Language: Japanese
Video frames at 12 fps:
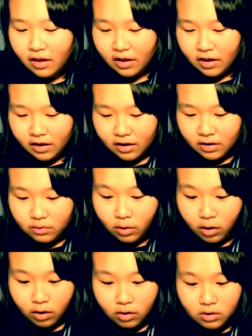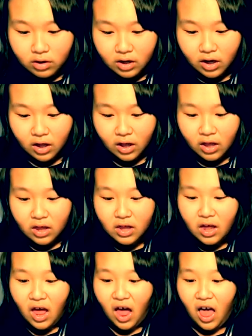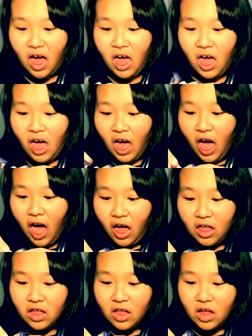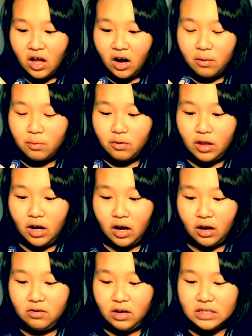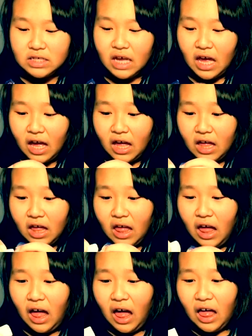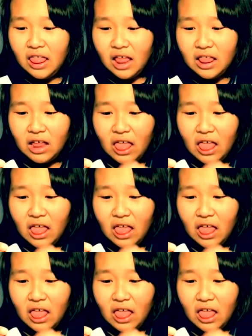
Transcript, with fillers: す。うわ、うわ、うわ、うわ、あ、もうなんか、うわ、すげえ。うわ、なんだ